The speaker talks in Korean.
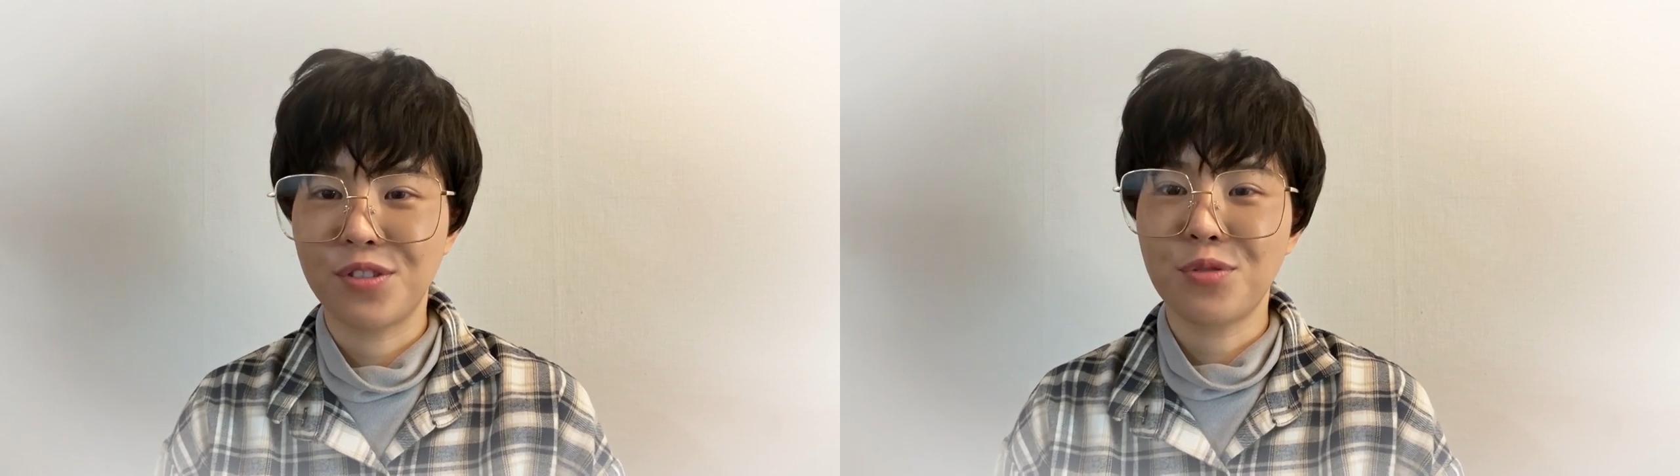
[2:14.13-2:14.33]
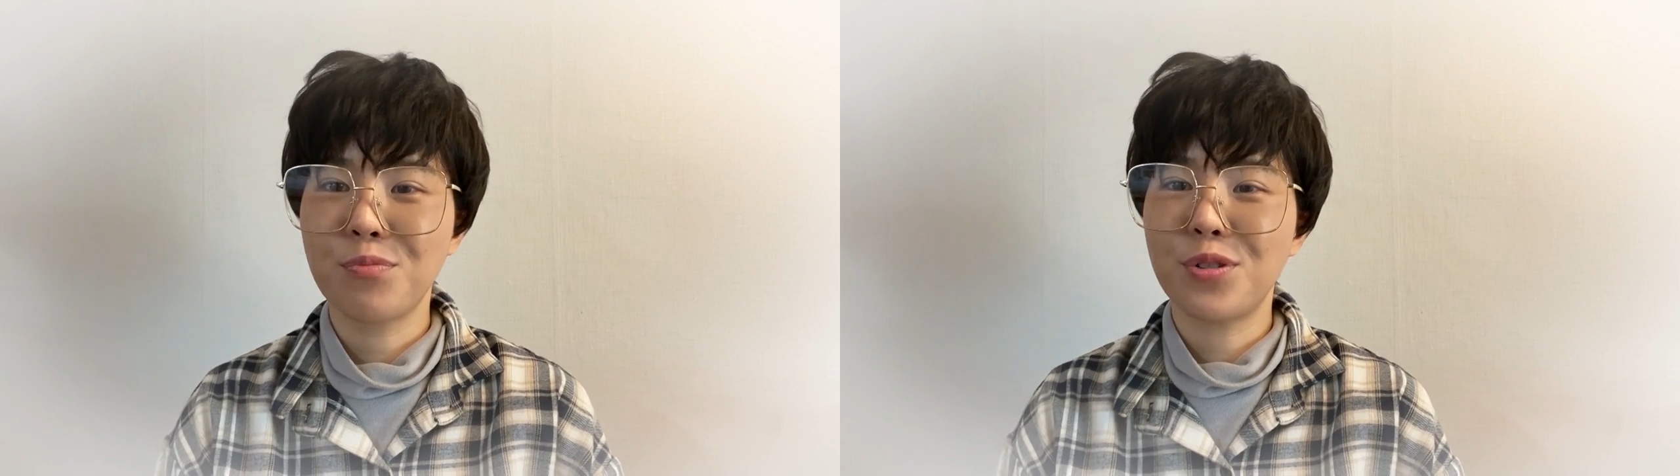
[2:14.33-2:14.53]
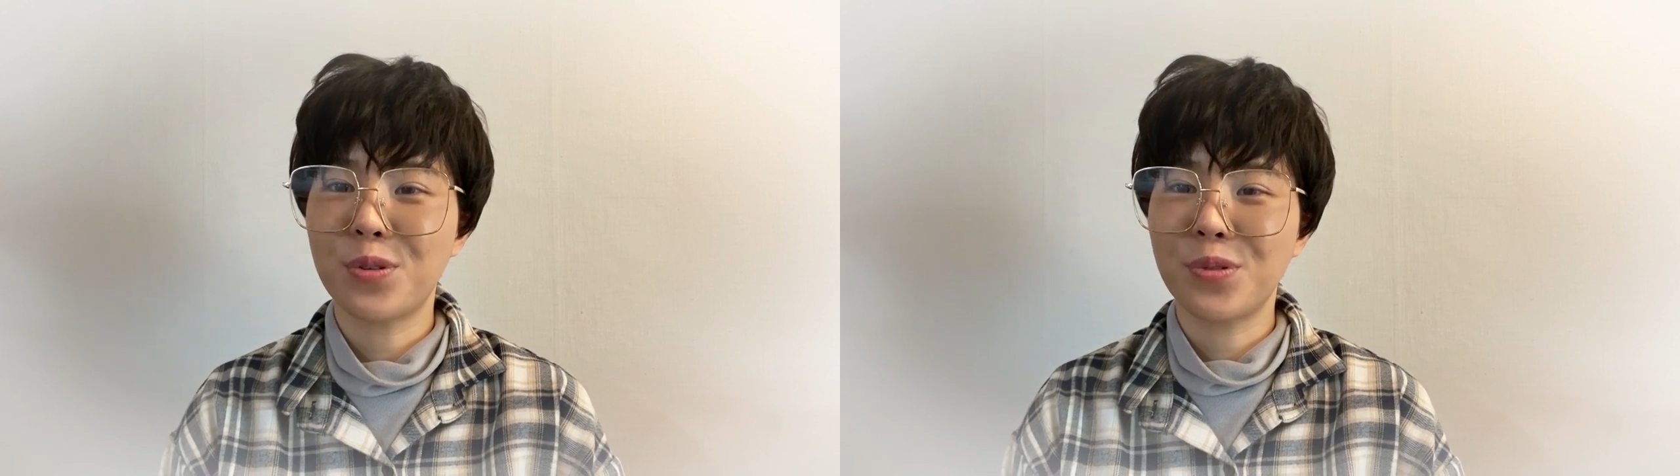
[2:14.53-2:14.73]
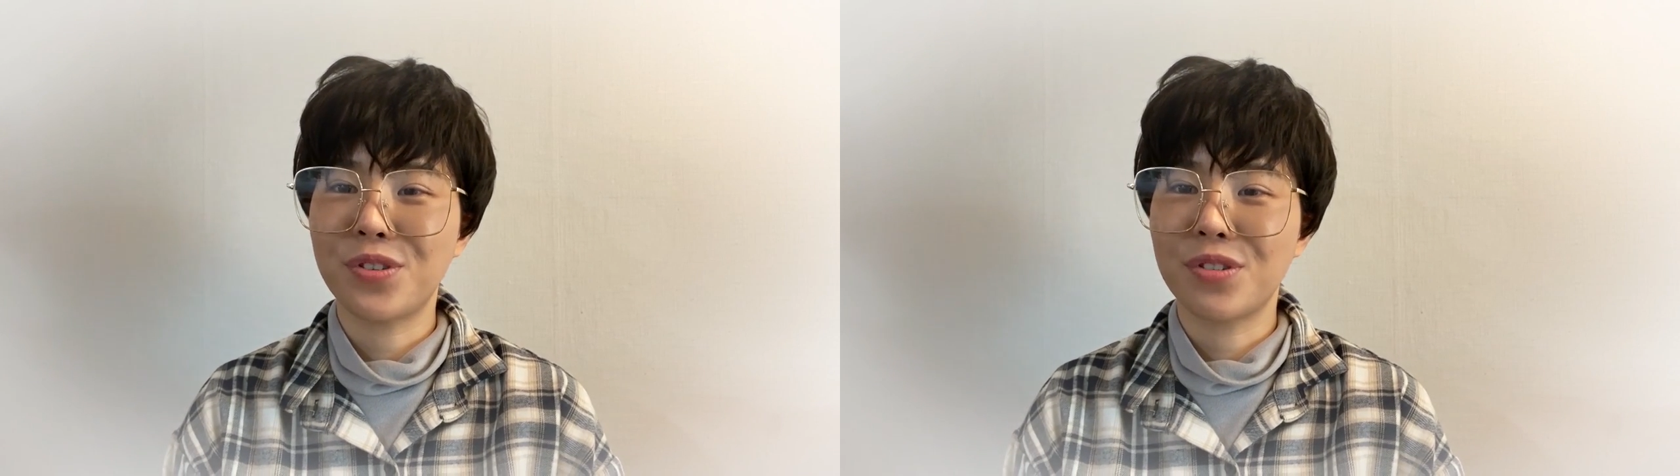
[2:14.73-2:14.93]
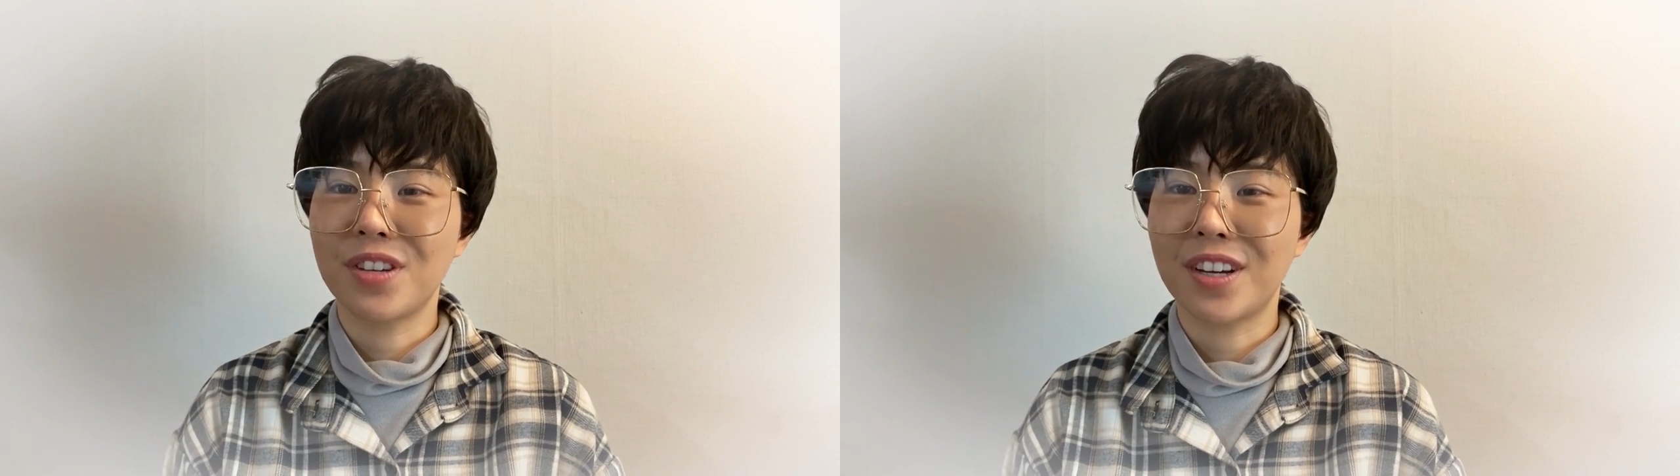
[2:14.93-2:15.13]
승부욕도
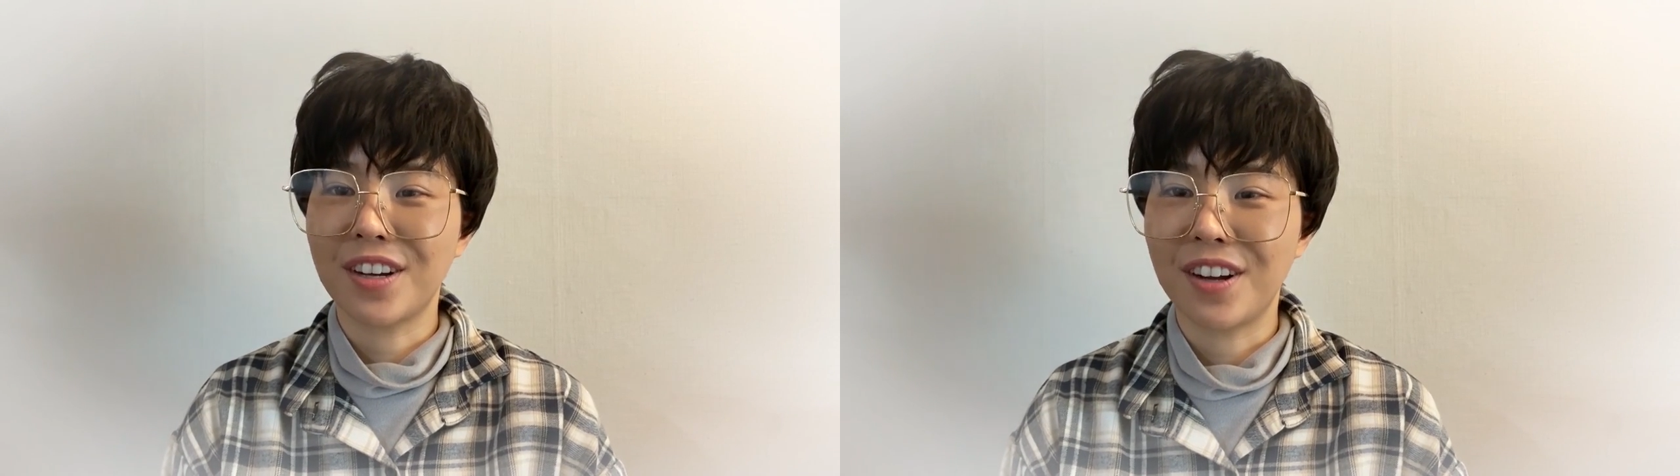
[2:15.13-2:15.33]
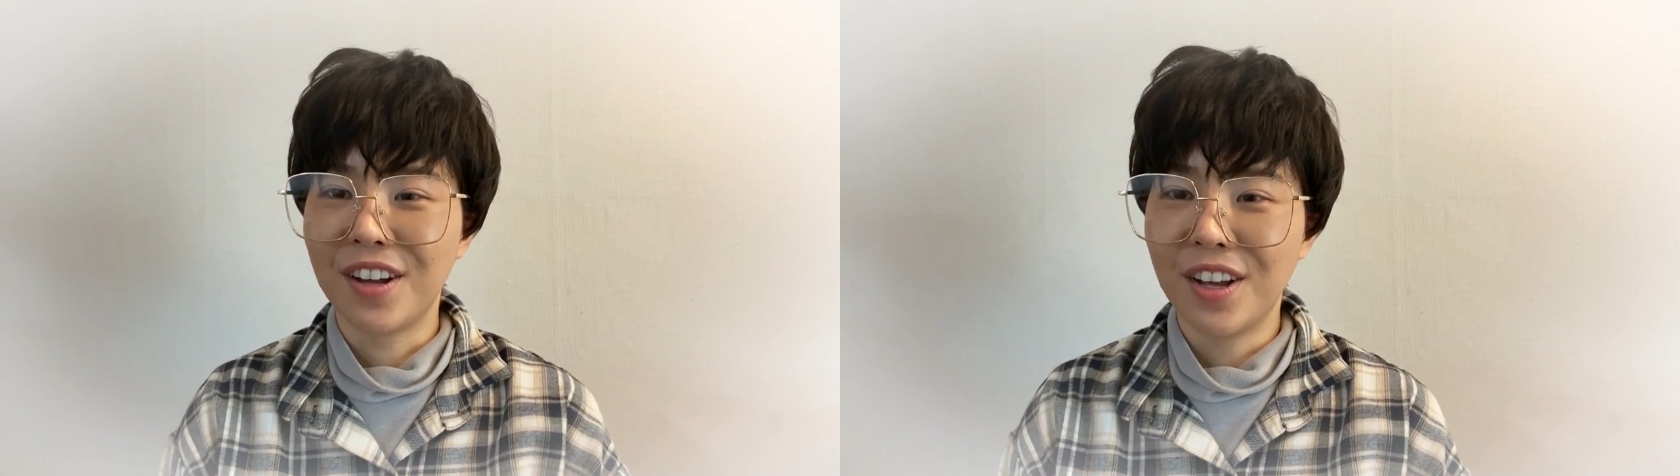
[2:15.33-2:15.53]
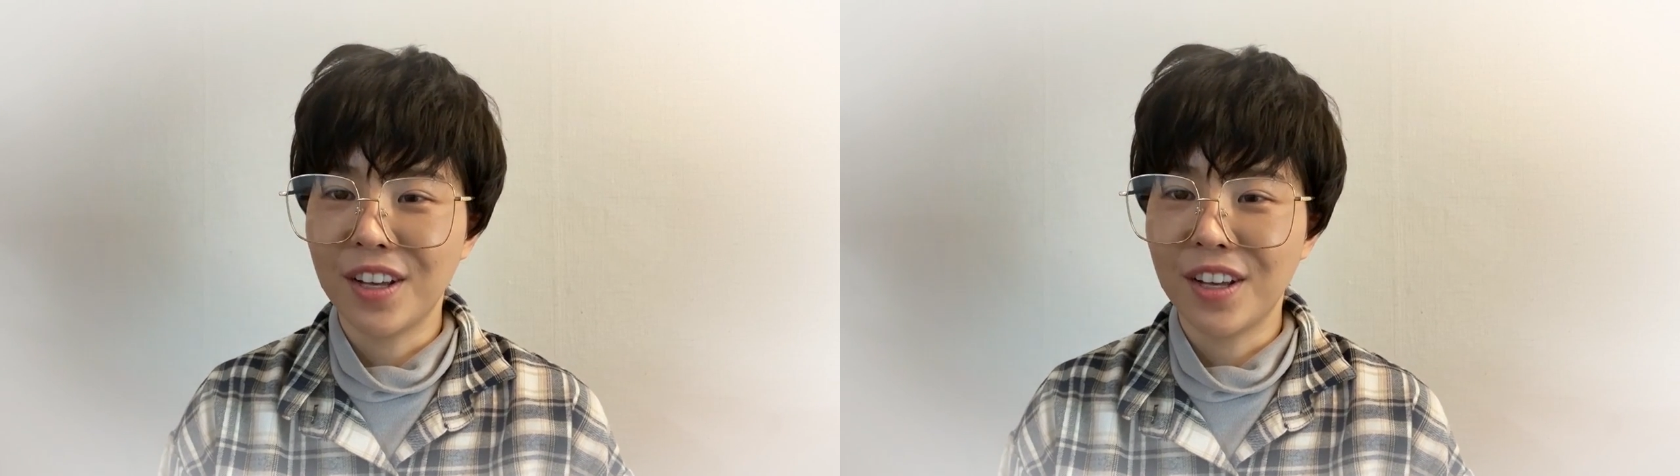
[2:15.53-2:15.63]
있으니까